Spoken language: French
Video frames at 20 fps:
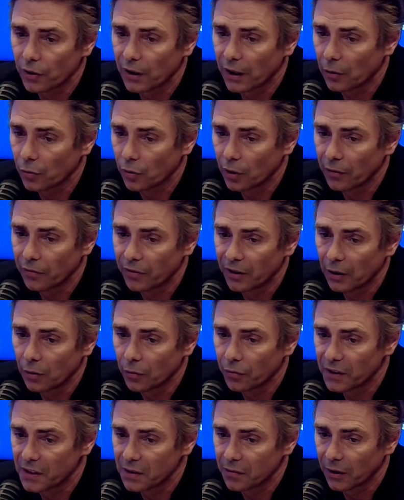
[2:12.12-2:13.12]
le théâtre de la ville,
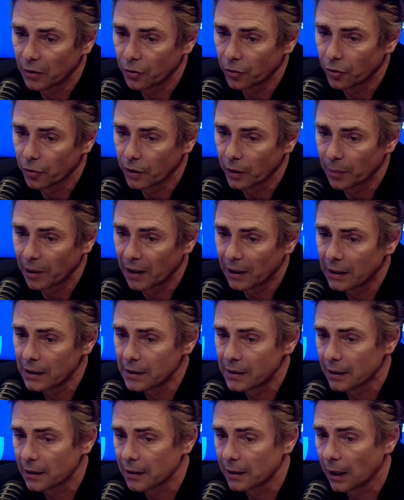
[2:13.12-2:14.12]
le festival d'automne à Paris,
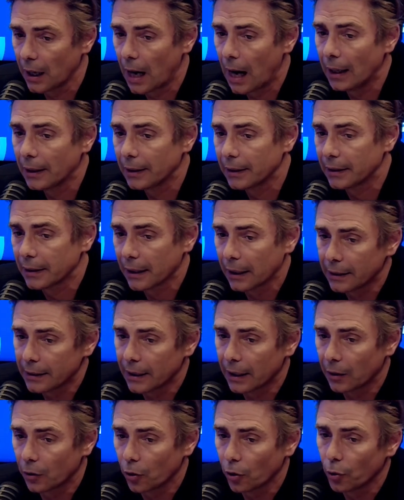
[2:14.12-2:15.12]
c'est-à-dire un des théâtres
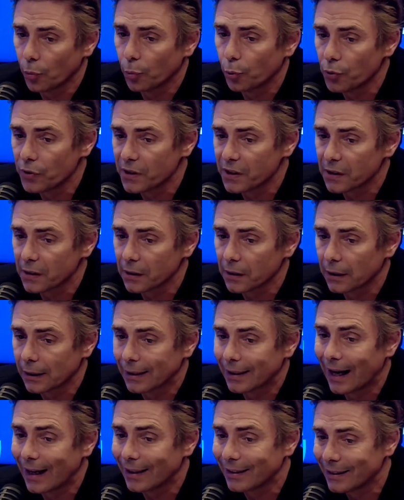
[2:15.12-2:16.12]
qui accueille le plus
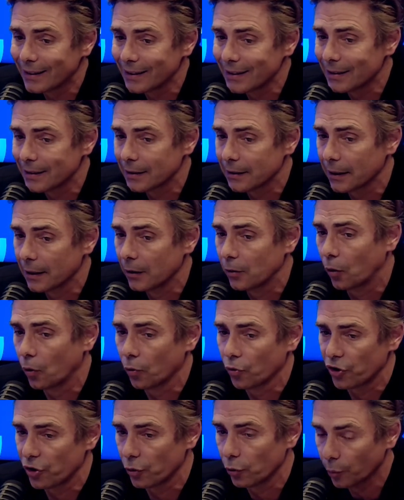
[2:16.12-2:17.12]
d'artistes
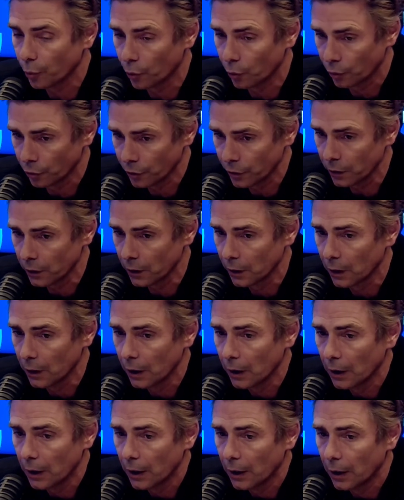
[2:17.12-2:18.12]
étrangers au monde,
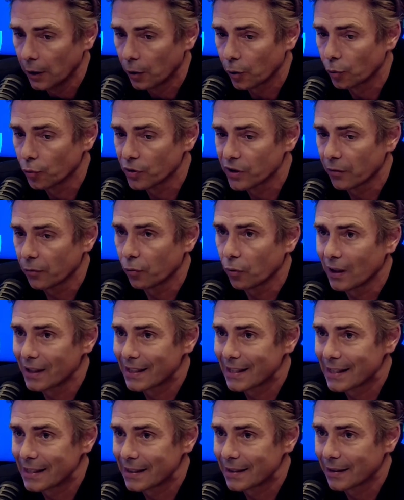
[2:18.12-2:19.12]
que nous avons
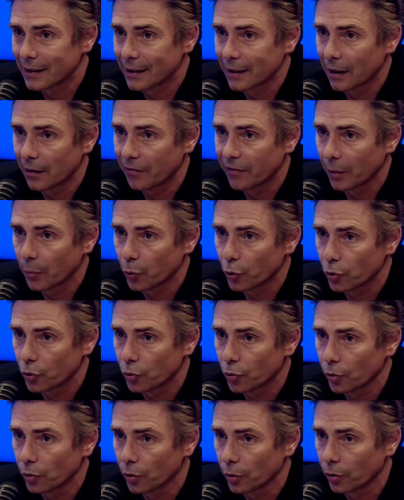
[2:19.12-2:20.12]
assisté à la
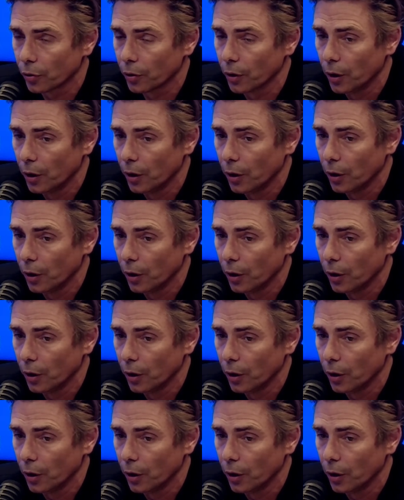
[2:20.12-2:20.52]
fermeture euh,